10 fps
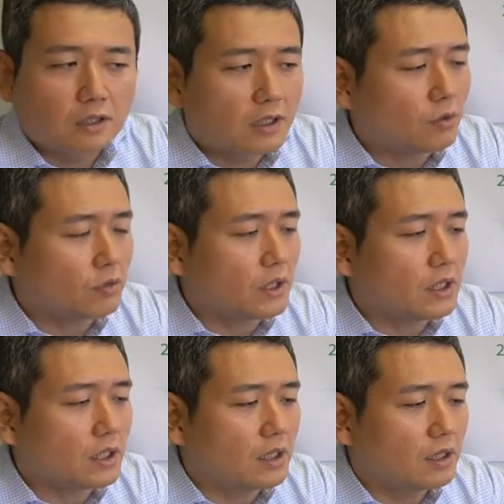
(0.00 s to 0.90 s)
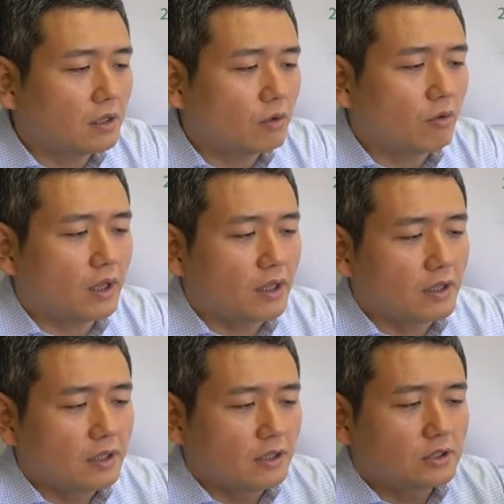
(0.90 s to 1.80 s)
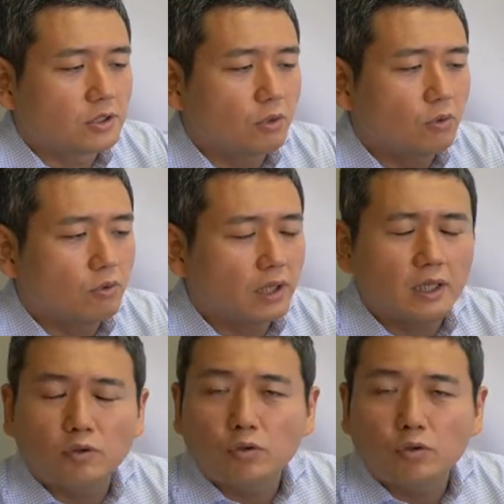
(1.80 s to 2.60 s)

基本的にこれ懲役